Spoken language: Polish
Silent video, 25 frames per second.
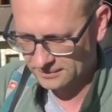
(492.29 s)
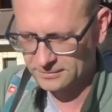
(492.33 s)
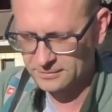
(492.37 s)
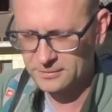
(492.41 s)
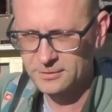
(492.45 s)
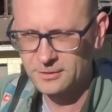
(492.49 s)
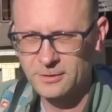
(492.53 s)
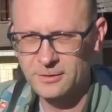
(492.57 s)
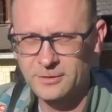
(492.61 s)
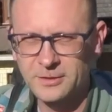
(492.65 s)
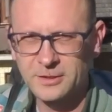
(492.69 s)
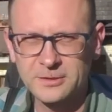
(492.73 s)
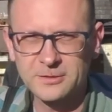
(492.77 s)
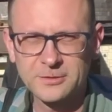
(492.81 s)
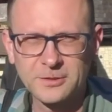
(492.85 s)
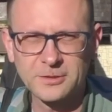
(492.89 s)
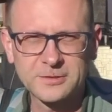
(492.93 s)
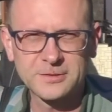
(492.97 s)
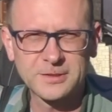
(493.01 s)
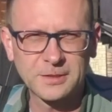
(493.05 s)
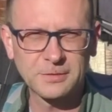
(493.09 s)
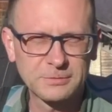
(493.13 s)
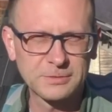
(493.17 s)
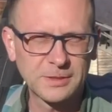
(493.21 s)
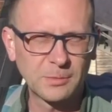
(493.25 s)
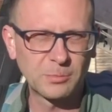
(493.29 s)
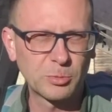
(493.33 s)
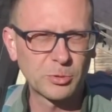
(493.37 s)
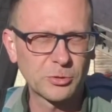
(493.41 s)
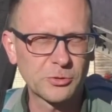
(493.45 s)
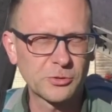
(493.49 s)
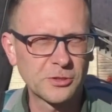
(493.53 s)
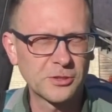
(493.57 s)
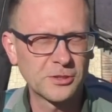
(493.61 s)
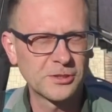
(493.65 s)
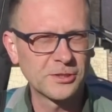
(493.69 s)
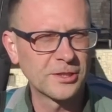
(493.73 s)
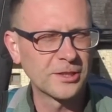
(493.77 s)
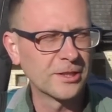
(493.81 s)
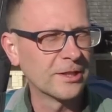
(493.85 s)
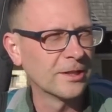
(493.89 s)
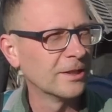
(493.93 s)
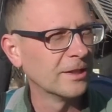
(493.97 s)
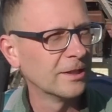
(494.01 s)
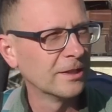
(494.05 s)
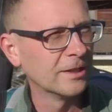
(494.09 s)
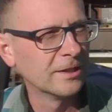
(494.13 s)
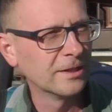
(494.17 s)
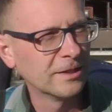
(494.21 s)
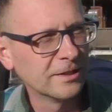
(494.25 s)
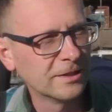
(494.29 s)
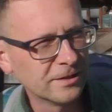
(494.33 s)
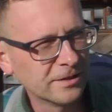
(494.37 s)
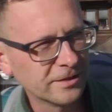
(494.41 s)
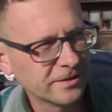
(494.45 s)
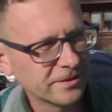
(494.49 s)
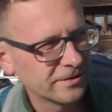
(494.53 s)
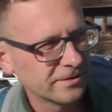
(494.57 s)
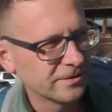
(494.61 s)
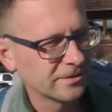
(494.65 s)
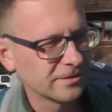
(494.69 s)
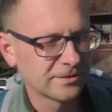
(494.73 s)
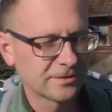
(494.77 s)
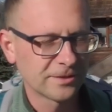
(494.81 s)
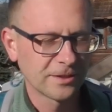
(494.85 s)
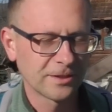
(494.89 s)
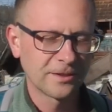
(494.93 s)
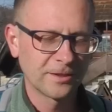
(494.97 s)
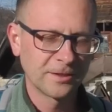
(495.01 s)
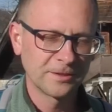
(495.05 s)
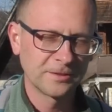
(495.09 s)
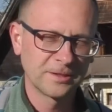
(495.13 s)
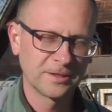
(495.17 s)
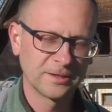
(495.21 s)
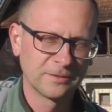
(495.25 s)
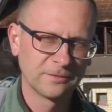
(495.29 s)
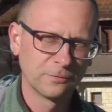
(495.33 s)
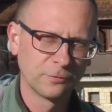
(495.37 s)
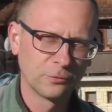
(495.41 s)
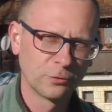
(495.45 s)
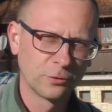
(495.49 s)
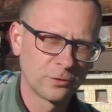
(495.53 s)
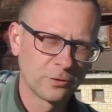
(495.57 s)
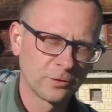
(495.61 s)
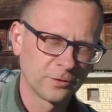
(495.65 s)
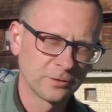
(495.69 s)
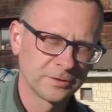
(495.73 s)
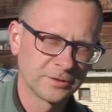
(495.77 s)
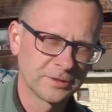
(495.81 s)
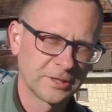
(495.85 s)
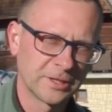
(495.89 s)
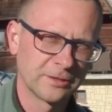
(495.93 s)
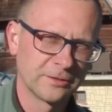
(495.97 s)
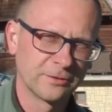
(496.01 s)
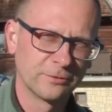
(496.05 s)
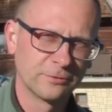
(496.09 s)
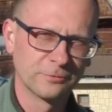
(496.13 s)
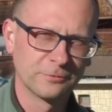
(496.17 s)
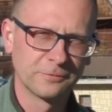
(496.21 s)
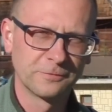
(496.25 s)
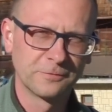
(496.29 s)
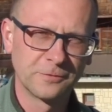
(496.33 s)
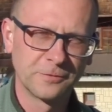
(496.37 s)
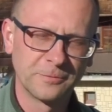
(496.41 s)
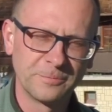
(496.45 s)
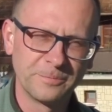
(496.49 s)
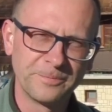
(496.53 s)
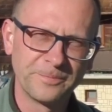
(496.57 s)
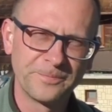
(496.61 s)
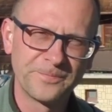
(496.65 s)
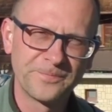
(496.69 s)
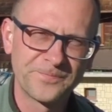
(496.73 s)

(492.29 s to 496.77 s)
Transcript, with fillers: Jonek dostał zaproszenie e, zagrania dwóch koncertów.